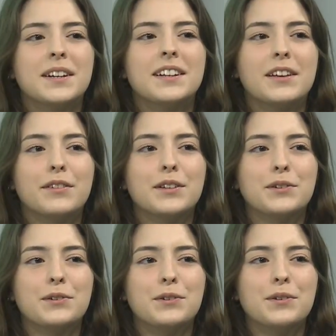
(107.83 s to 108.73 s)

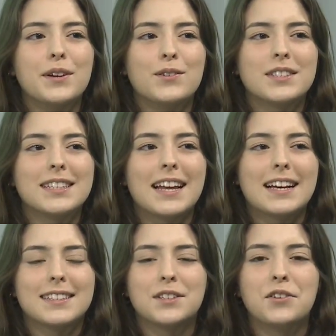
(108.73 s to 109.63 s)
Levando em
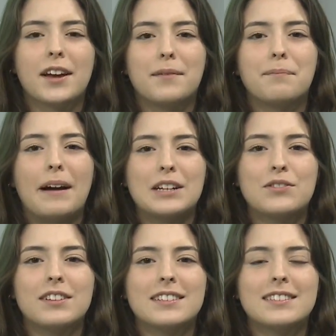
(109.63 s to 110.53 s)
consideração que a
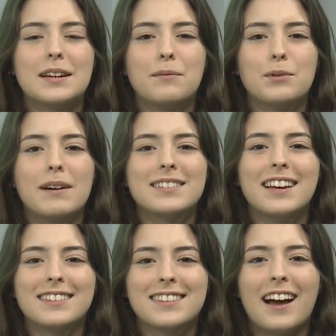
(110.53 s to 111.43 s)
parte financeira é muito mais
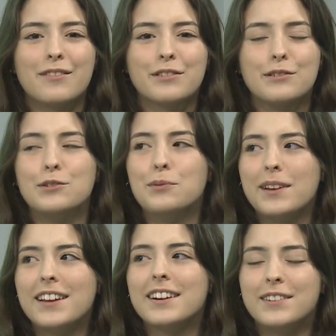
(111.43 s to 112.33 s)
rentável no
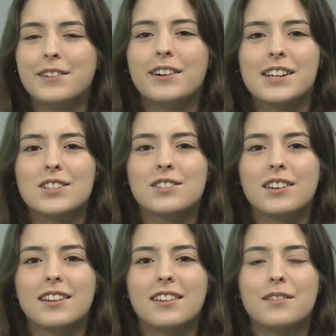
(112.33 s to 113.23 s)
Mineirão, eu acredito
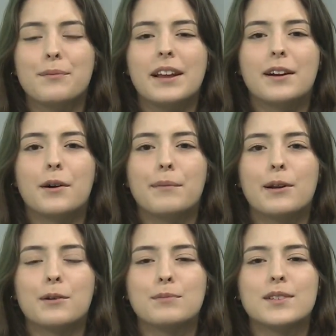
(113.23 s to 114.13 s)
que o Mineirão é a
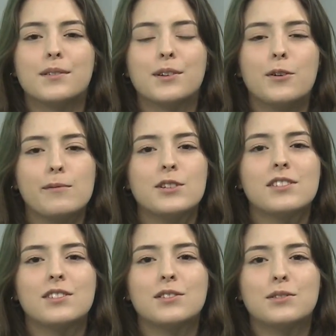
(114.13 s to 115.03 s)
melhor opção. E como
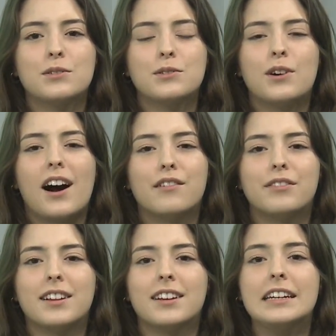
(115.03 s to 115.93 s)
disse o,
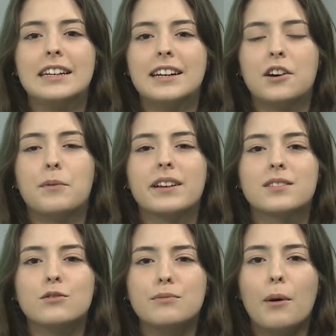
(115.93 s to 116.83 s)
Rafa, né, é uma
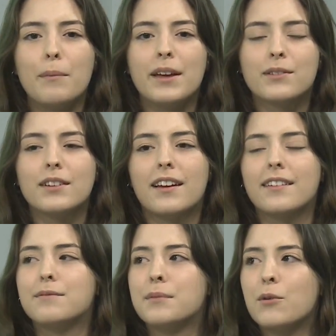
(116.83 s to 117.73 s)
questão de momento,
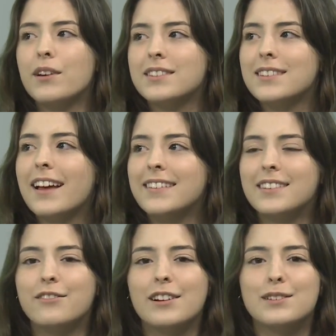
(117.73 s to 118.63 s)
né, uma
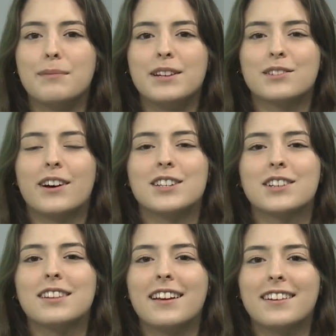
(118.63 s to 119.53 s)
coincidência, infelizmente. Eu não
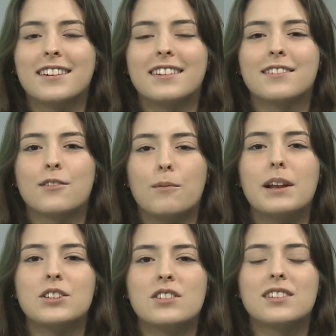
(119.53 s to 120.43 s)
acho que tenha, como
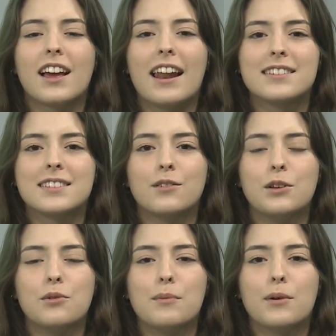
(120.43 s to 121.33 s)
ele disse, relação
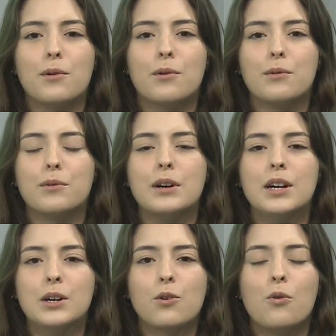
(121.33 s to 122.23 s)
nenhuma com,
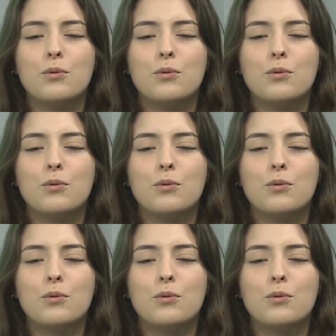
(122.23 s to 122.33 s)
com o